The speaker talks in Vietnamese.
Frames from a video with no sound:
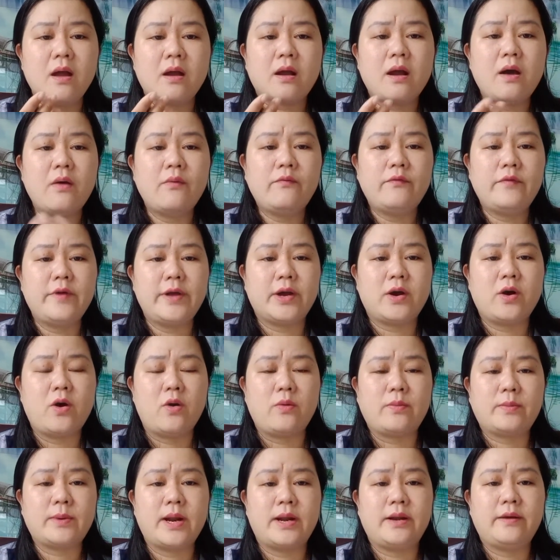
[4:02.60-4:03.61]
công việc
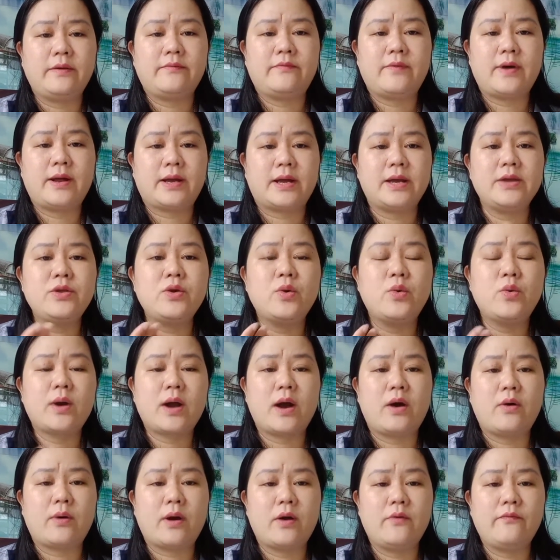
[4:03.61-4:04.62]
ổn định và cái nhu
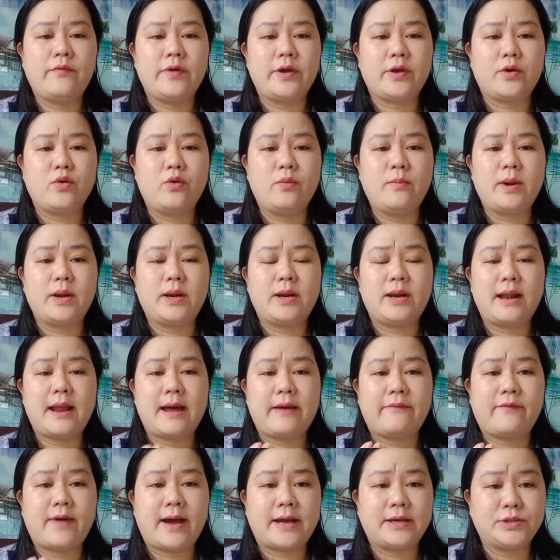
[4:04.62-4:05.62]
cầu công việc của mình
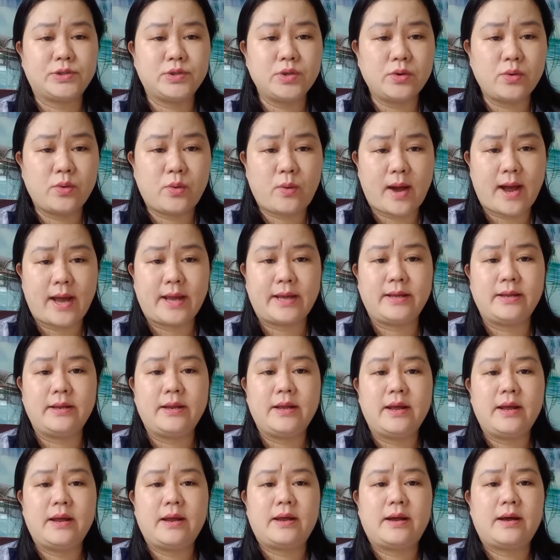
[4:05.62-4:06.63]
là phải xuất ngoại
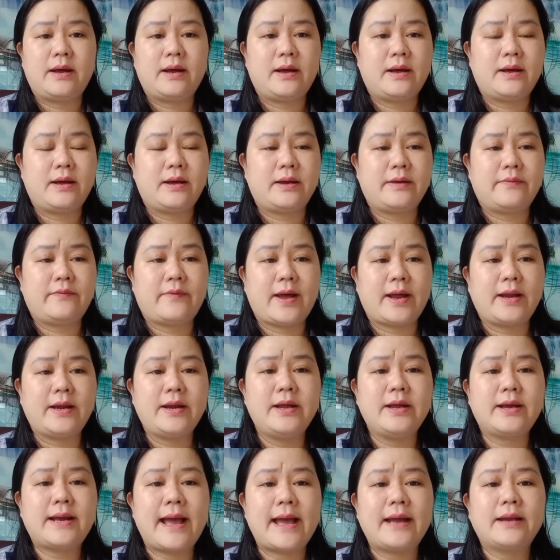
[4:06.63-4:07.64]
à, phải
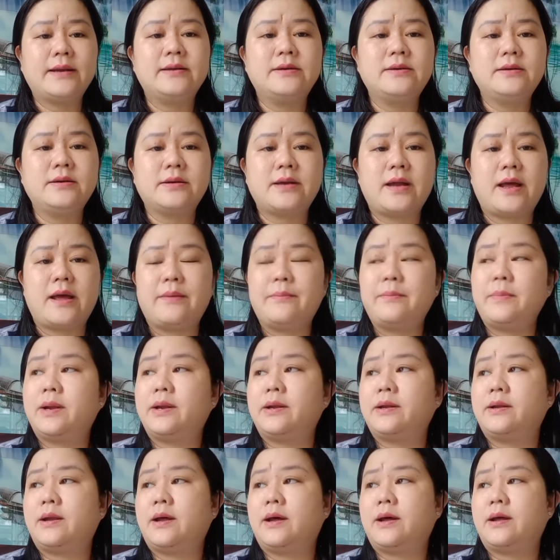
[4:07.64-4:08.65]
đi các nước để
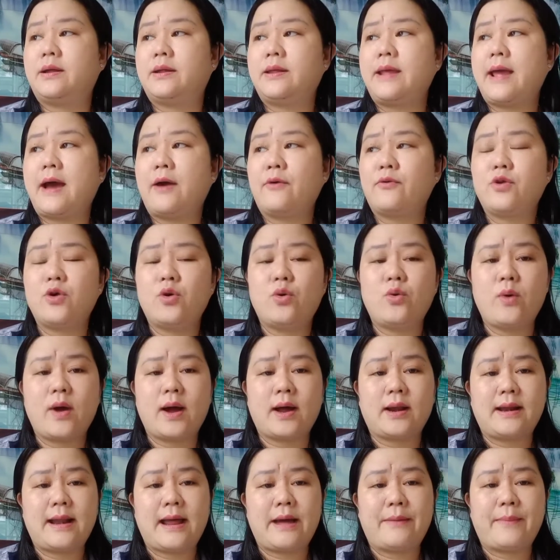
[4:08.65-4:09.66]
mình à, giao du
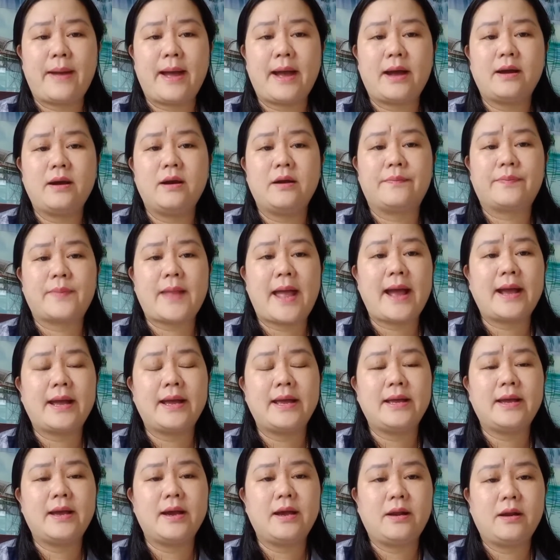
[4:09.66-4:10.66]
hoặc làm ăn hợp tác
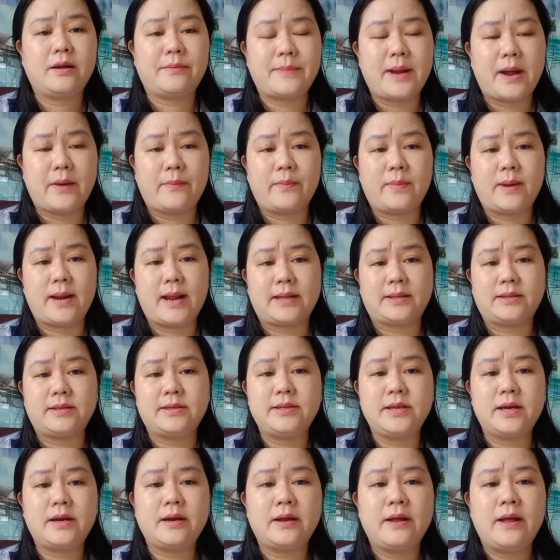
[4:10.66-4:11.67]
ký kết hợp đồng là thứ
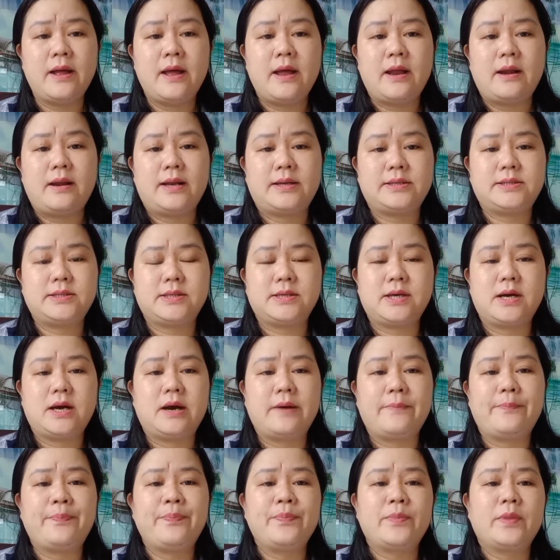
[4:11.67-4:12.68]
nhất là trường
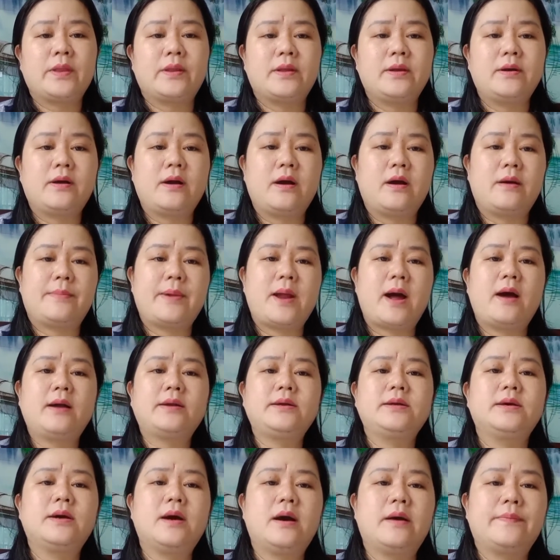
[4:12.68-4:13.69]
hợp trường hợp đó
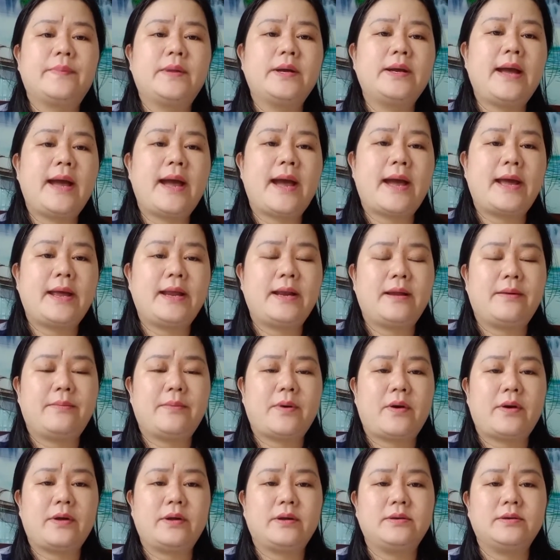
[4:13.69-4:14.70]
trường hợp thứ hai là
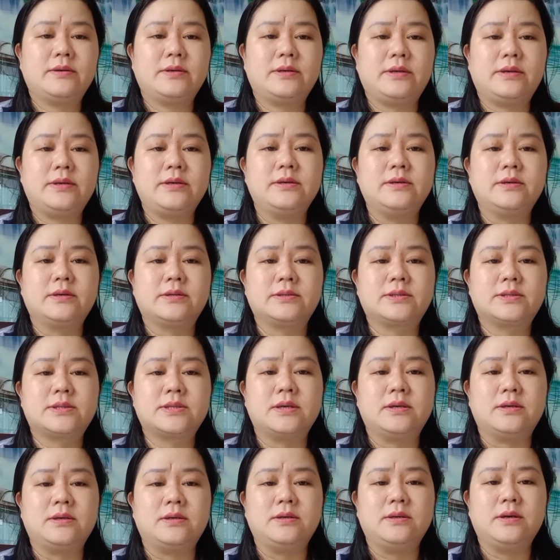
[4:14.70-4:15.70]
mọi người được
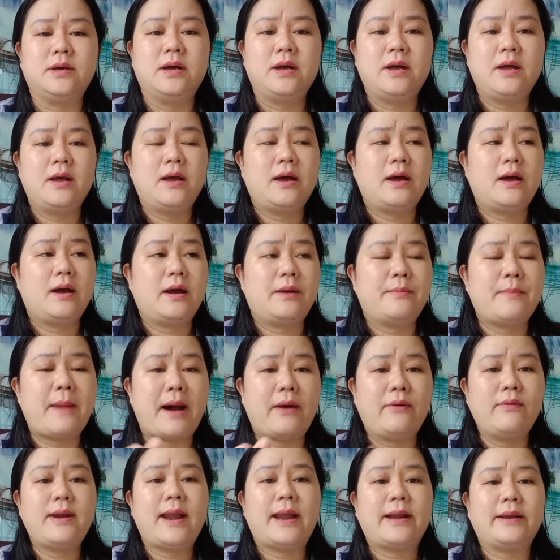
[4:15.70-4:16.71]
sự à,
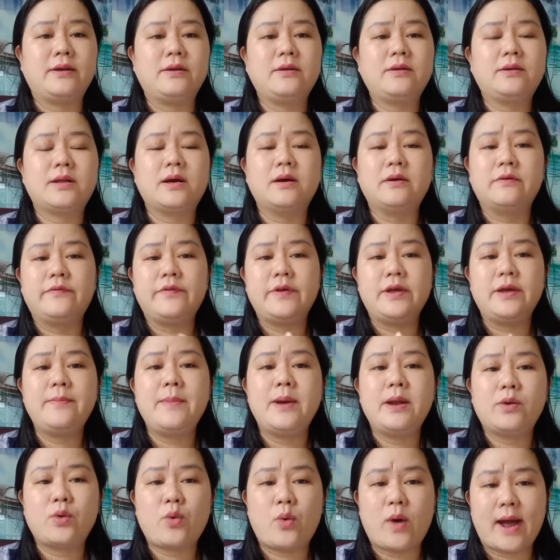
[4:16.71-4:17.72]
bảo lãnh từ phía
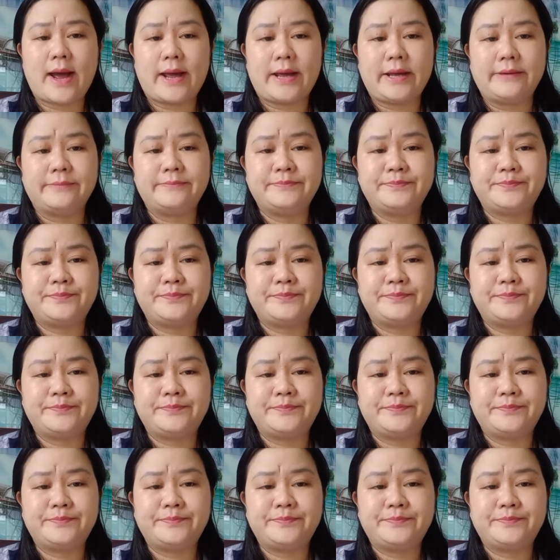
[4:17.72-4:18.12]
bên ngoài